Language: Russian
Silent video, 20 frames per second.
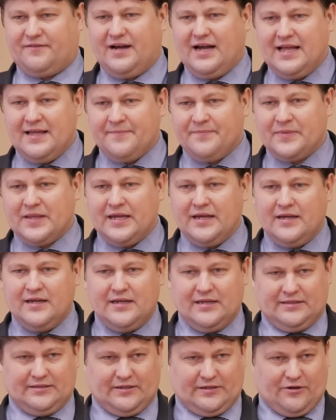два,
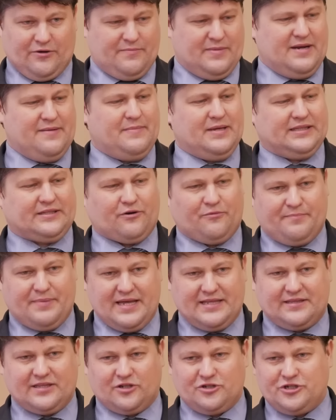такой миллиметров
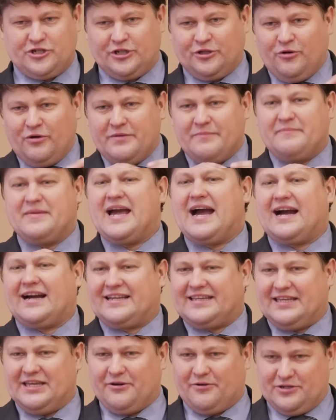5 толщиной,
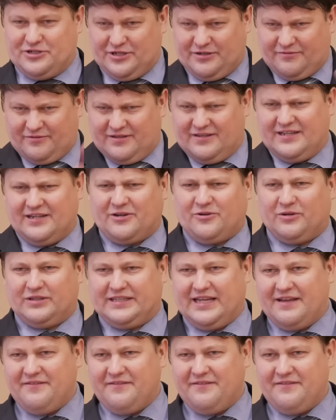мягкий очень, он легко